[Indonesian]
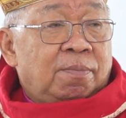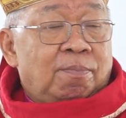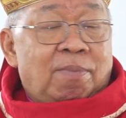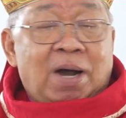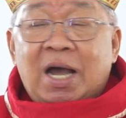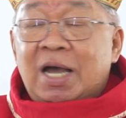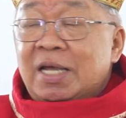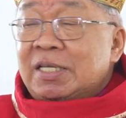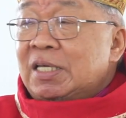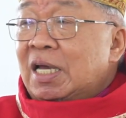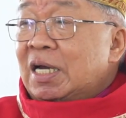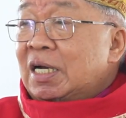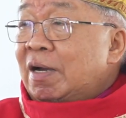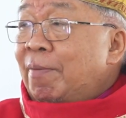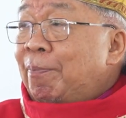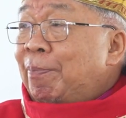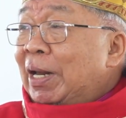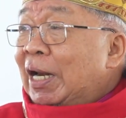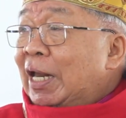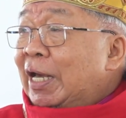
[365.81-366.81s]
Banyak
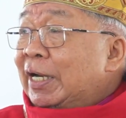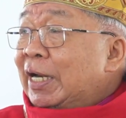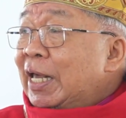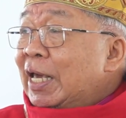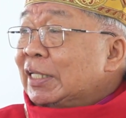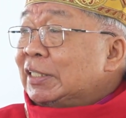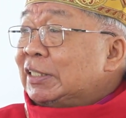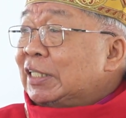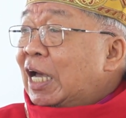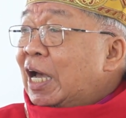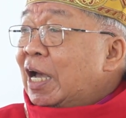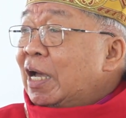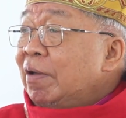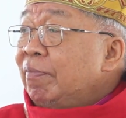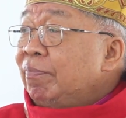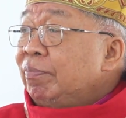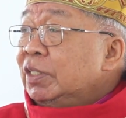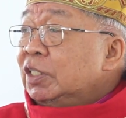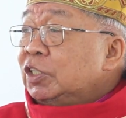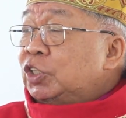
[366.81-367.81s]
kepala desa
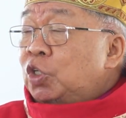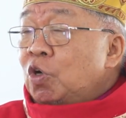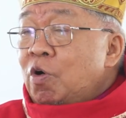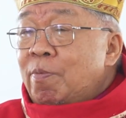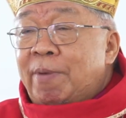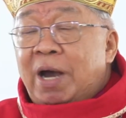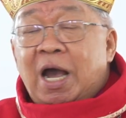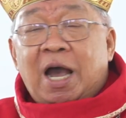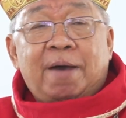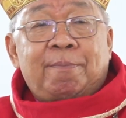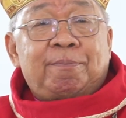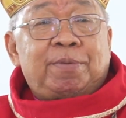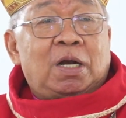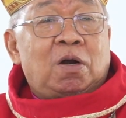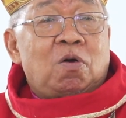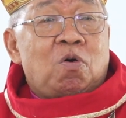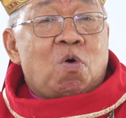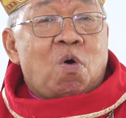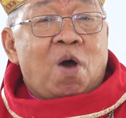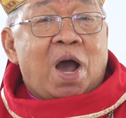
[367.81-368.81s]
cuma ambil
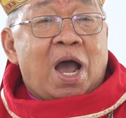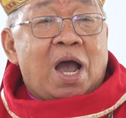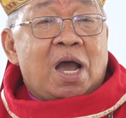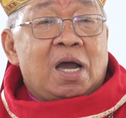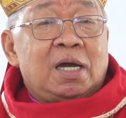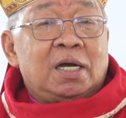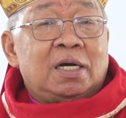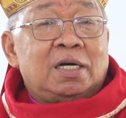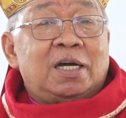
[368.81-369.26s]
uang